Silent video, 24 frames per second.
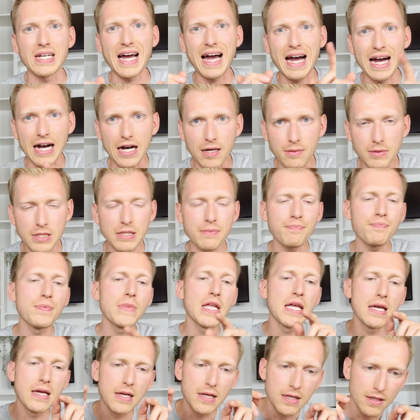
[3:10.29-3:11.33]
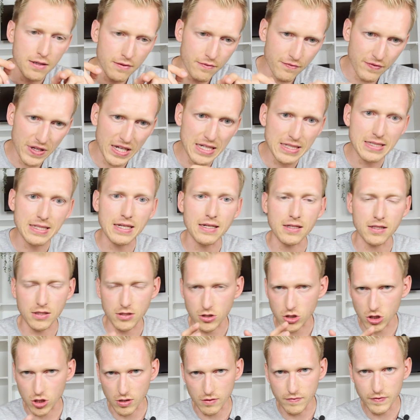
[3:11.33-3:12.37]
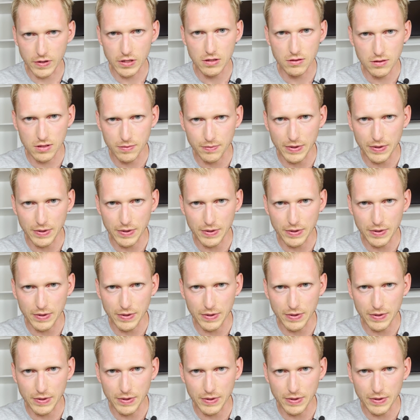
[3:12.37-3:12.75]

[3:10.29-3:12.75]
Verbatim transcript: Aber wie gesagt, schauen wir es uns